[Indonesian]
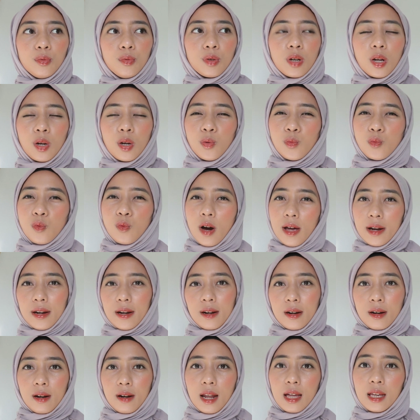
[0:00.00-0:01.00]

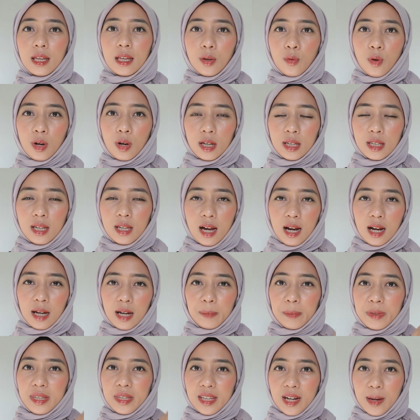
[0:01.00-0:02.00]
keluar lagi wanginya
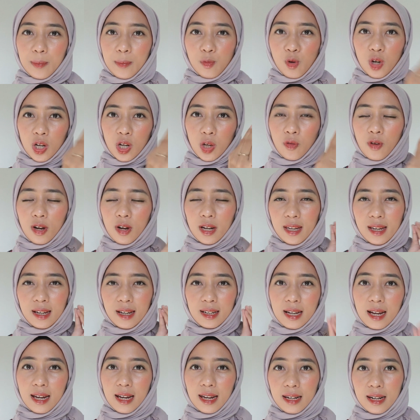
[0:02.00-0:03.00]
akan menyerap wangi-wangi
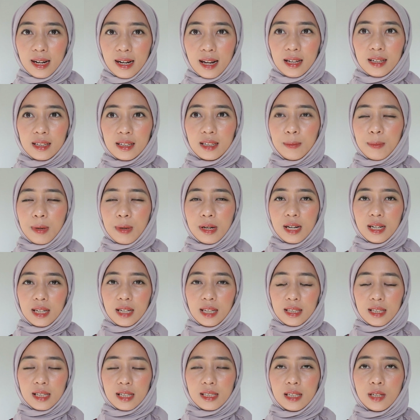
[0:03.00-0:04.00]
yang nggak enak di
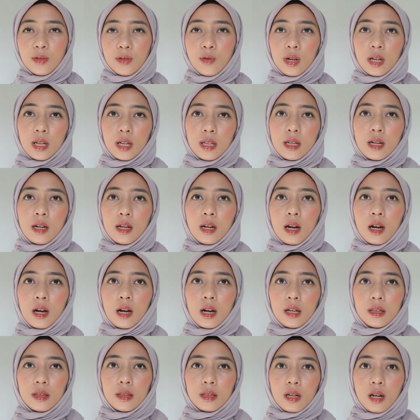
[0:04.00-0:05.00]
badan kita jadi wanginya nggak
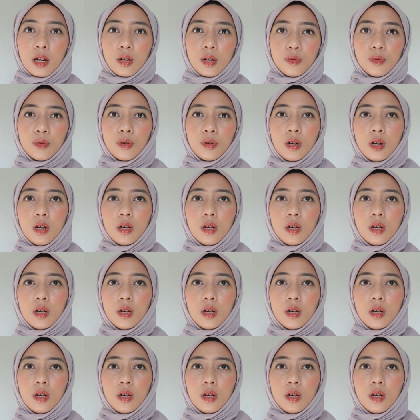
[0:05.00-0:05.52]
akan terlalu